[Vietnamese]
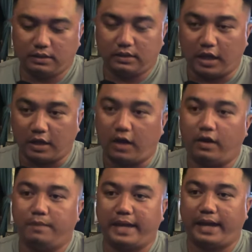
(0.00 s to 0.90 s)
thì rồi ờ,
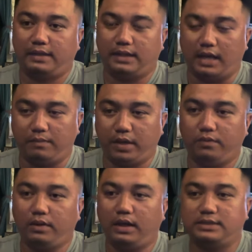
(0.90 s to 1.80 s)
hôm nay thì em
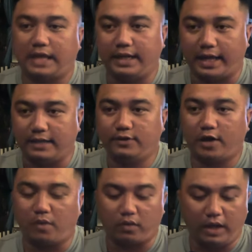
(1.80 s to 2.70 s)
Hiếu ờ, sẽ điện cho
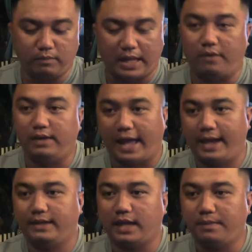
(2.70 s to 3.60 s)
một cái ông lão
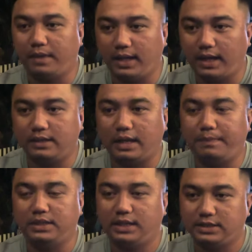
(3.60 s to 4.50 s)
lạ để mà lên để
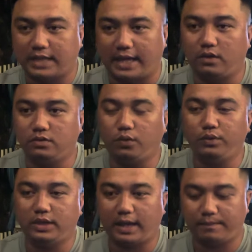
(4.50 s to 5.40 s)
mà chia sẻ cô chú anh
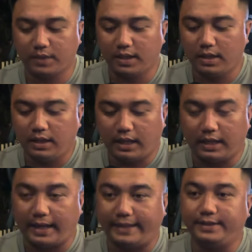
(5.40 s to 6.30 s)
chị em thì
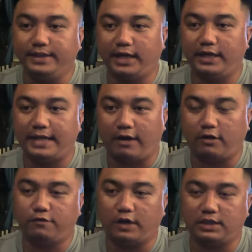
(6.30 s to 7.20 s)
à, trước khi vào
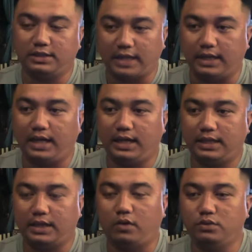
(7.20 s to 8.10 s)
cái phần chương trình đó
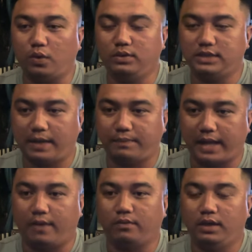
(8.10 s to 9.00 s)
thì cô chú anh chị em
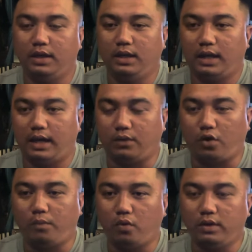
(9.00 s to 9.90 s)
nào à,
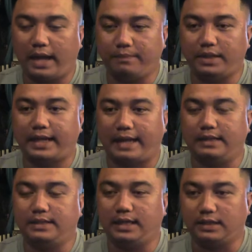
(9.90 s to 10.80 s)
có muốn làm tất cả
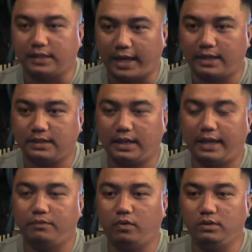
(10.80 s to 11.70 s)
các việc từ thiện
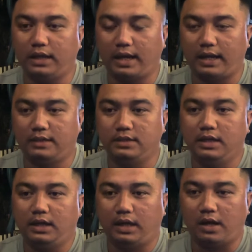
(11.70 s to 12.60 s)
hay muốn à,
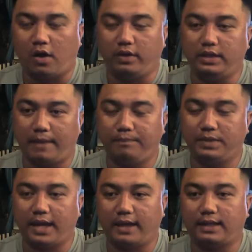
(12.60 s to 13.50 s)
à, hỏi thăm
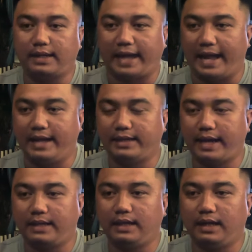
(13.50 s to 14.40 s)
về tất cả
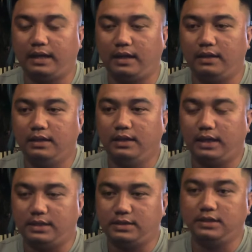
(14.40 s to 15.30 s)
các à,
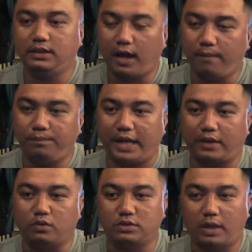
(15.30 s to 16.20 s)
à, xương khớp gây
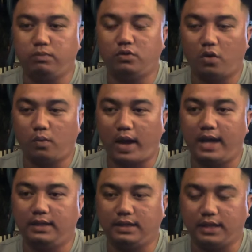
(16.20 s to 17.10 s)
cuộc sống thói
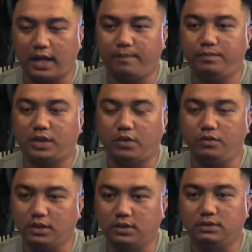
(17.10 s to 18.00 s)
quá địa điểm tiểu
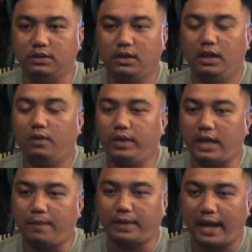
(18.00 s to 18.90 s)
đường huyết
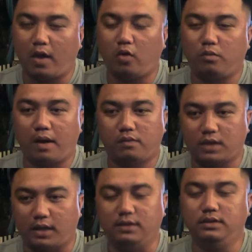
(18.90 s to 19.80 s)
áp cao bao
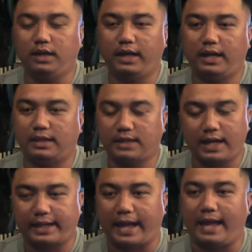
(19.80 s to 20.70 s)
tử hay là tất
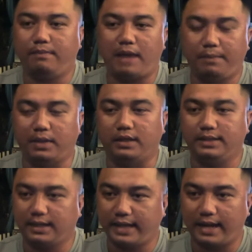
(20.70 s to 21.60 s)
cả bá bệnh
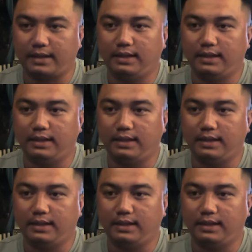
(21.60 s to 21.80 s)
vân vân